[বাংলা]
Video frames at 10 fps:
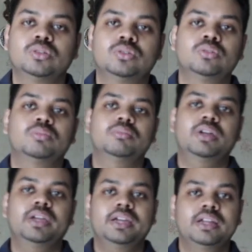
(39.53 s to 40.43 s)
তো
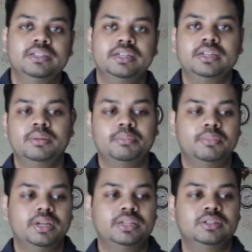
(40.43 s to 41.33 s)
এখান থেকে
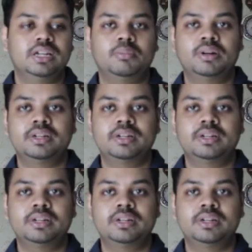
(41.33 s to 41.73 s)
অ্যাকচুয়ালি আমার